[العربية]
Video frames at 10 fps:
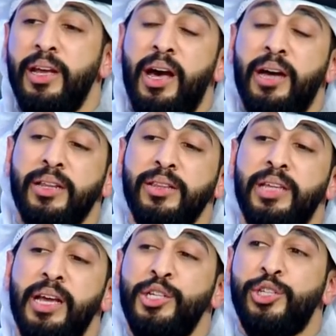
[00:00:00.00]
انا ضد
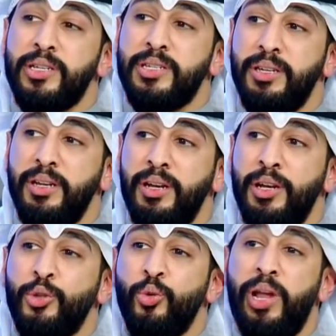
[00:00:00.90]
اي شخص
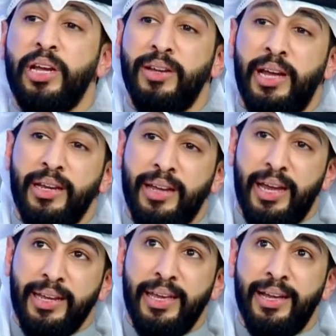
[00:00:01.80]
تقول حق حق
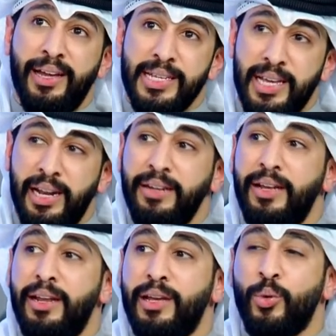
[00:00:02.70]
حقه انا زعلان
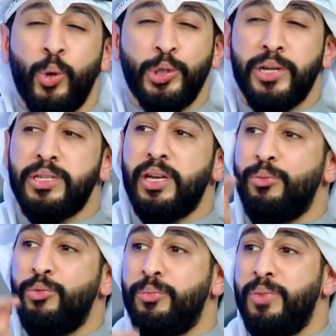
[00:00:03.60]
عليك وهو شخص غير
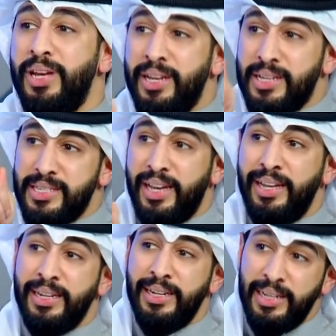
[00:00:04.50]
مهم
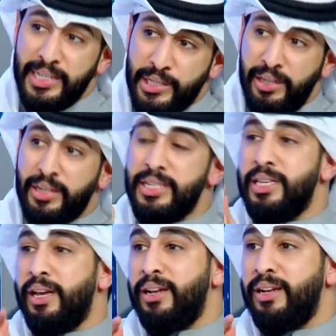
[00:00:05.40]
الزعل اللي يستحق
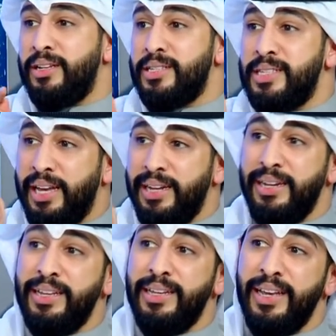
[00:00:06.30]
الزعل الزعل
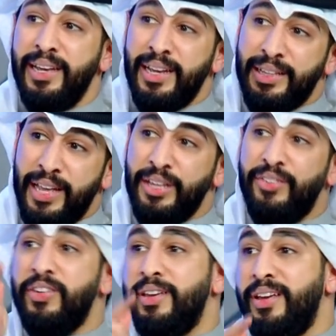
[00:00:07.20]
اللي تهقي
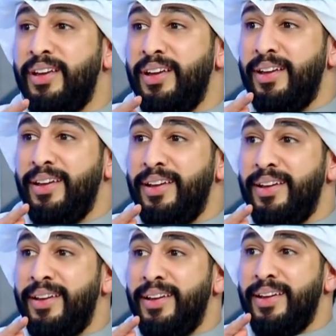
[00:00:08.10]
فيه
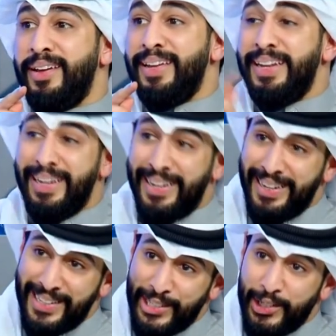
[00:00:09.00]
ال
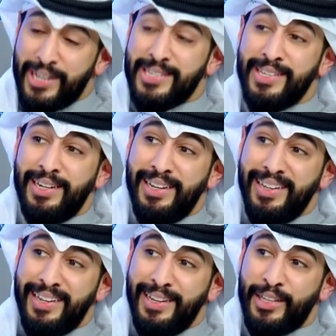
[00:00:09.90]
ال الشخص اللي
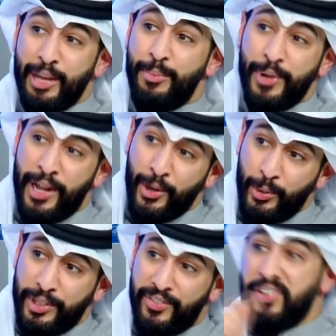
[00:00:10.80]
اللي تكبر
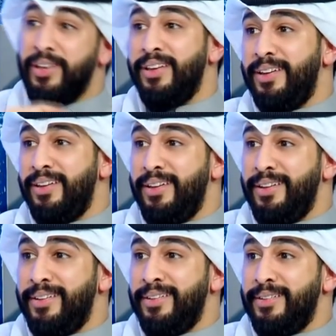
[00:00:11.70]
هقوتك فيه
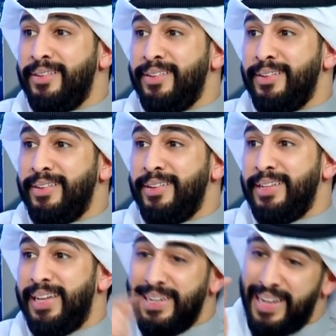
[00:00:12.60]

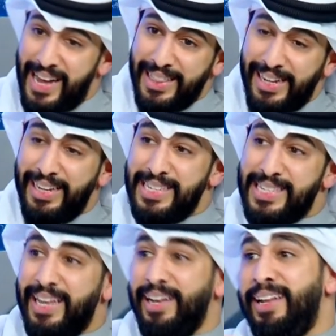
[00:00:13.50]
يعني هذا اللي
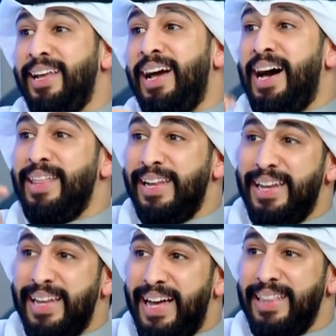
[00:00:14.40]
ازعل هذا
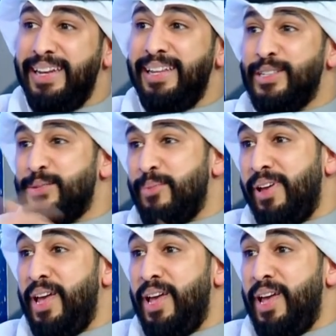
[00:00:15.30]
اللي هذا اللي شو اسمه